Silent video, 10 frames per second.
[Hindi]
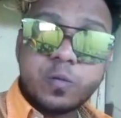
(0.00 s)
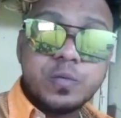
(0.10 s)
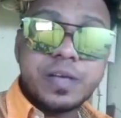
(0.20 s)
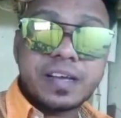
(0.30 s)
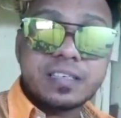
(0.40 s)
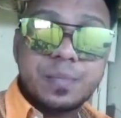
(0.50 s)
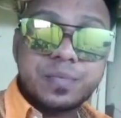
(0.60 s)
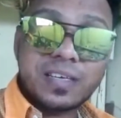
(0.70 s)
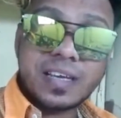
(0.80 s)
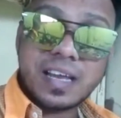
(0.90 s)
दुनिया की
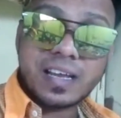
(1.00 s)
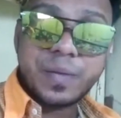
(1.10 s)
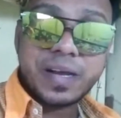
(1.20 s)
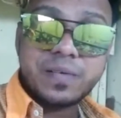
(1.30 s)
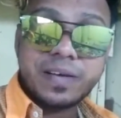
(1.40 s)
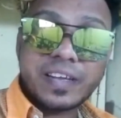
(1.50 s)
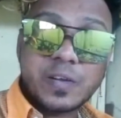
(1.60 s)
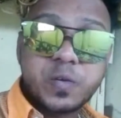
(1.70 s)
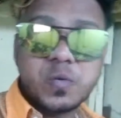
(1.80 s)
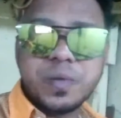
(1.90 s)
सबसे ज़्यादा कमाने वाली
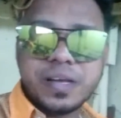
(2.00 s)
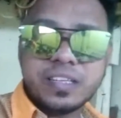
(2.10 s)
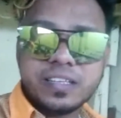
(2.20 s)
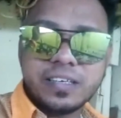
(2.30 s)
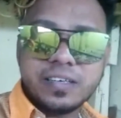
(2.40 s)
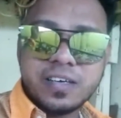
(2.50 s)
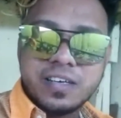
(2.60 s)
क्यों बनी थी